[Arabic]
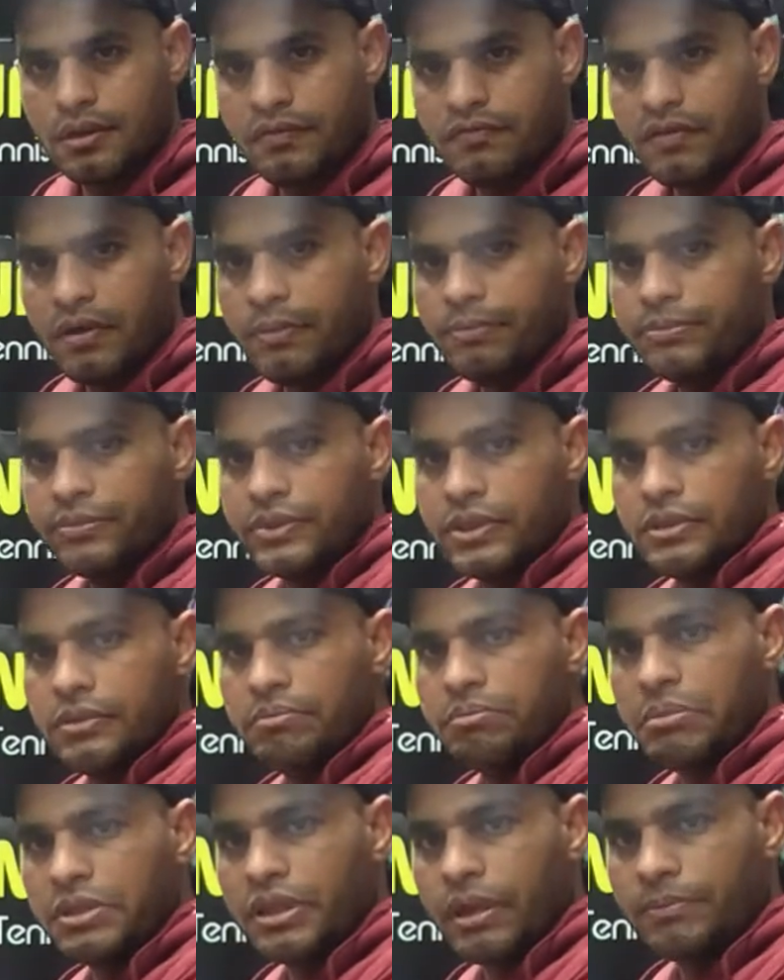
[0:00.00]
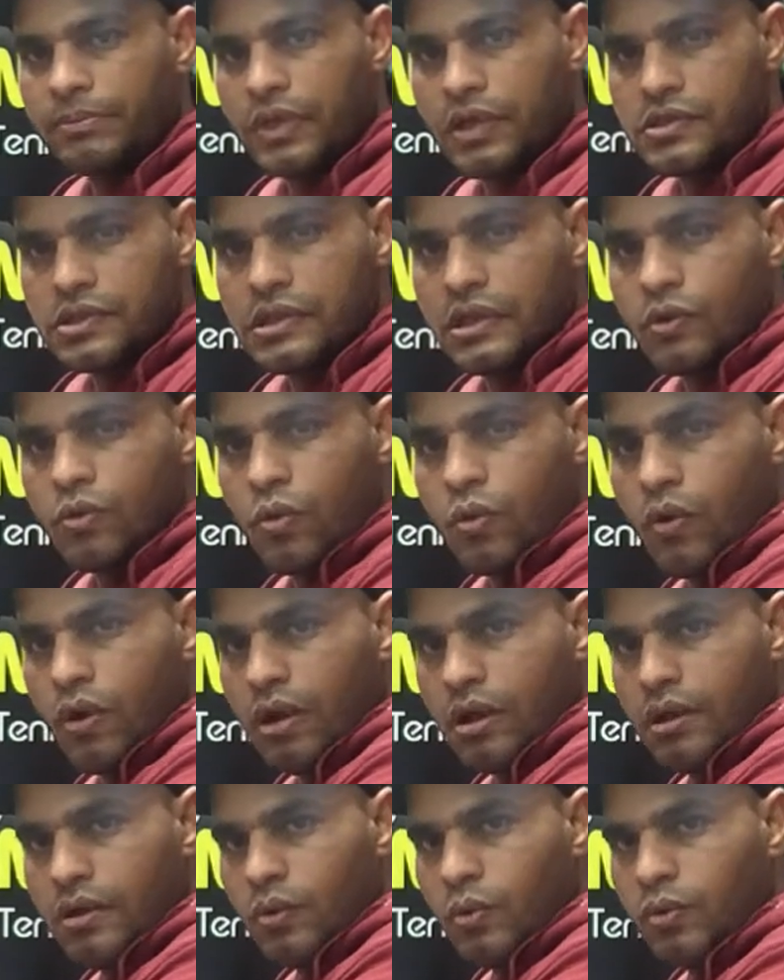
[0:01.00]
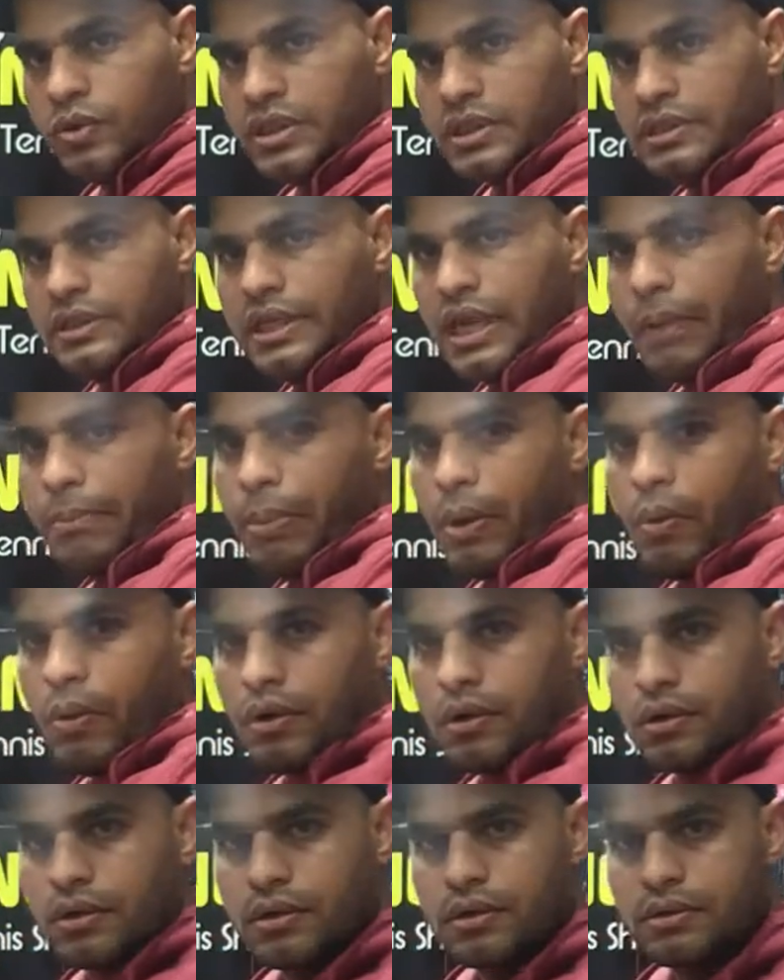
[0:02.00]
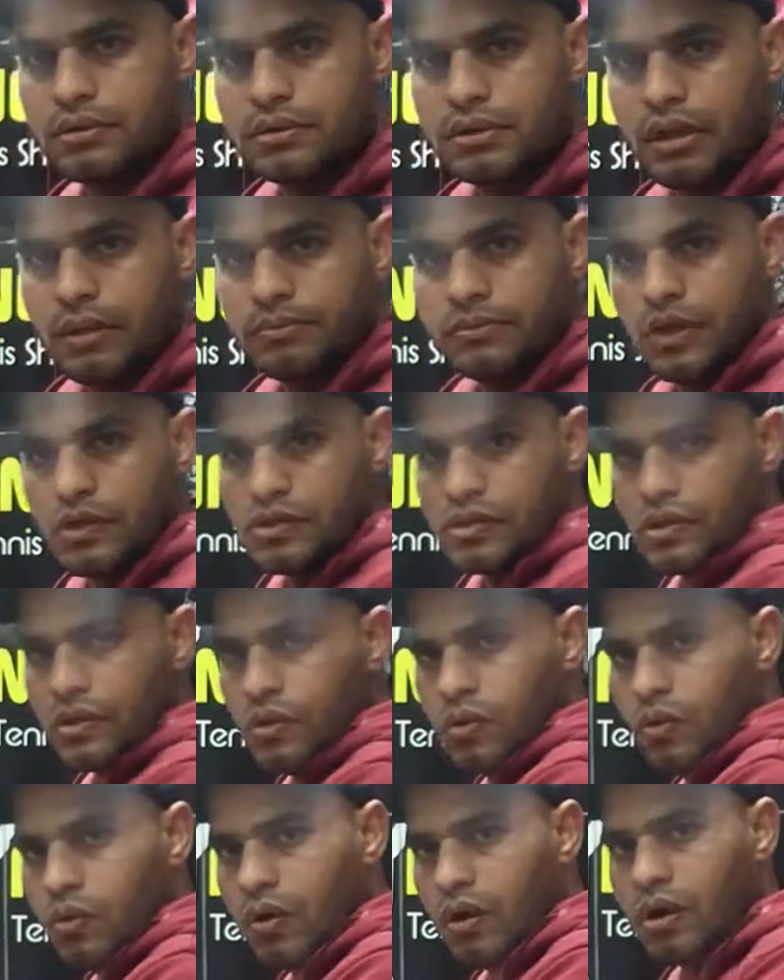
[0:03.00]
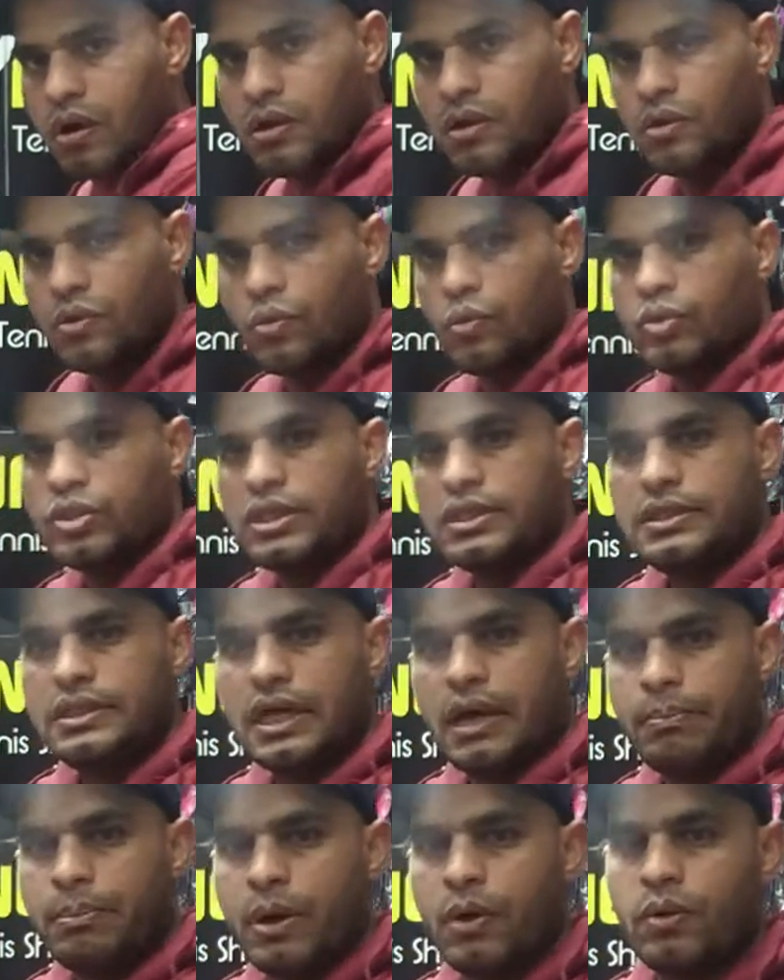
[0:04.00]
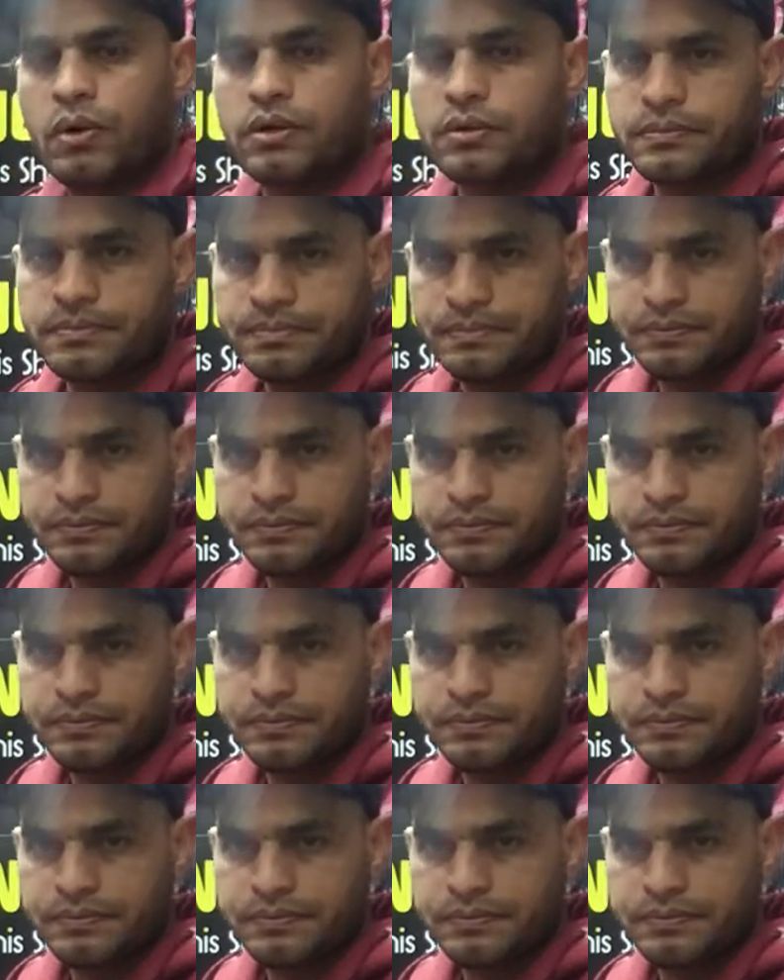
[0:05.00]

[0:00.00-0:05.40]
فبتمتص الكوره وتديها باور تمتص الكوره وتديها باور